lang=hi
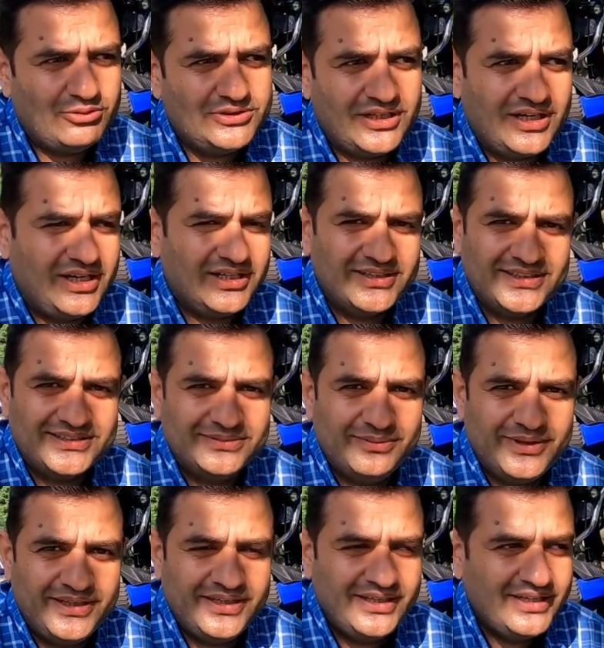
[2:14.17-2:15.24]
कुछ हालात ऐसे
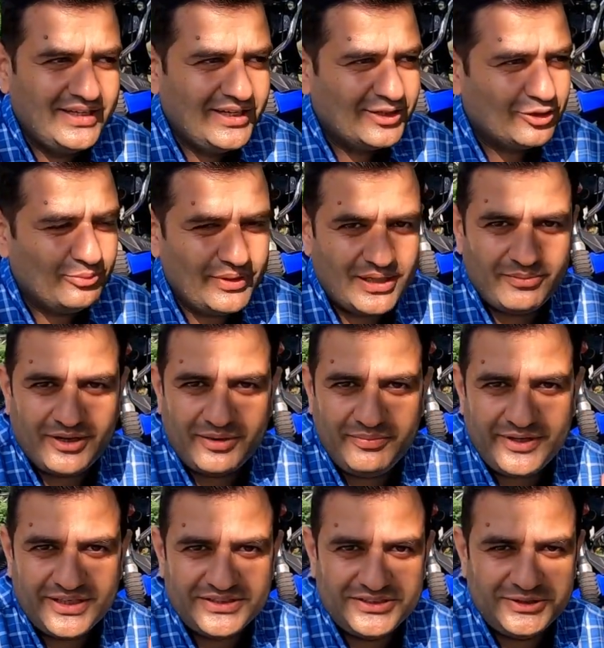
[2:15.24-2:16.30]
बने तो मैंने वाई
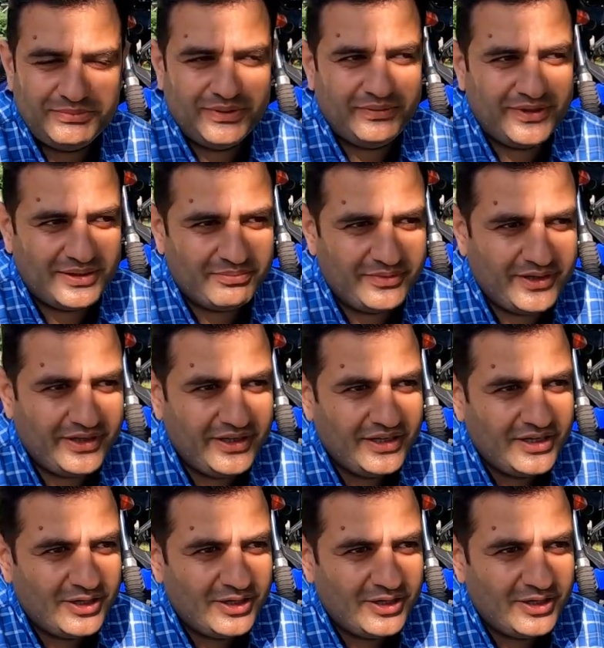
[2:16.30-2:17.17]
बी आर जी पर फिर अपनी